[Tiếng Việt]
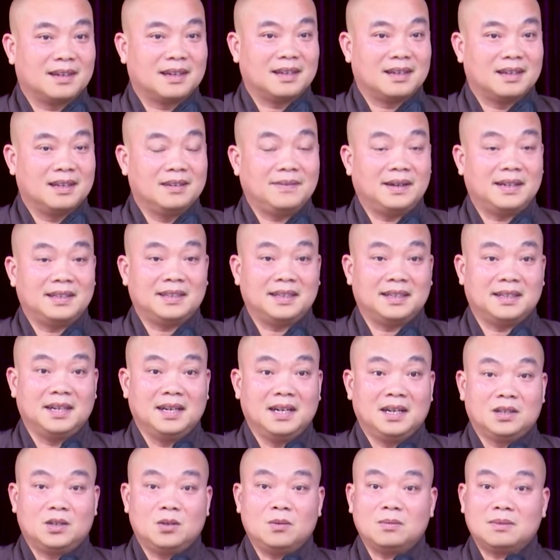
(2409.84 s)
như vậy thì
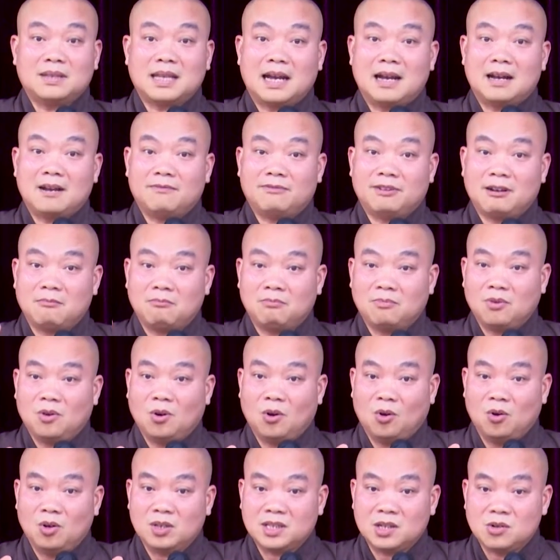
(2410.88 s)
chúng ta phòng
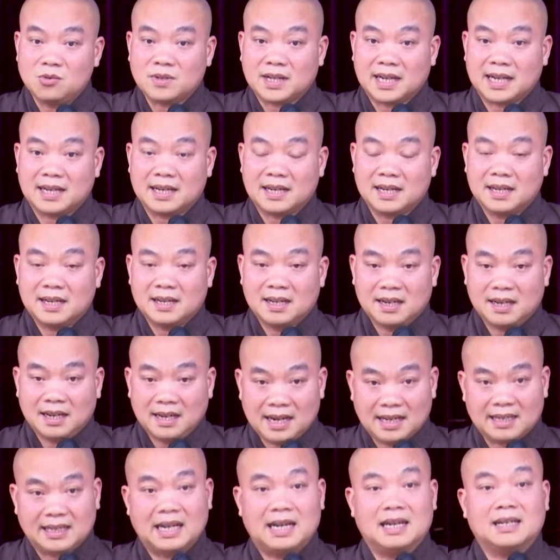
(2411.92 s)
hộ sáu căn
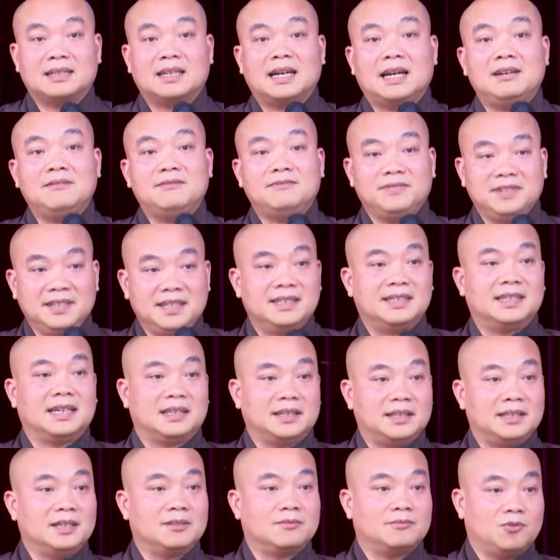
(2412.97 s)
là trạng thái phi trạch
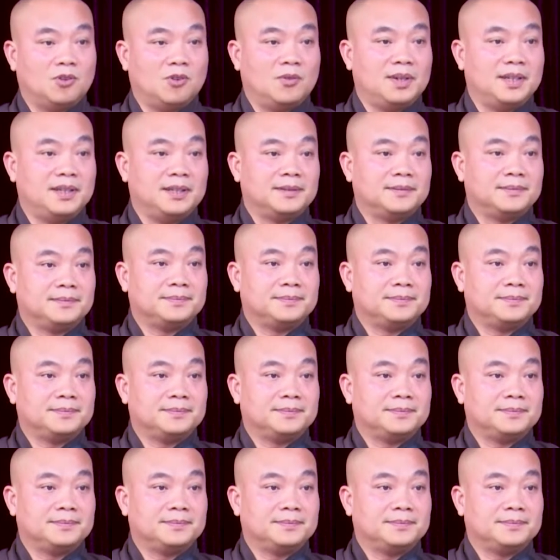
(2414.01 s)
diệt vô vi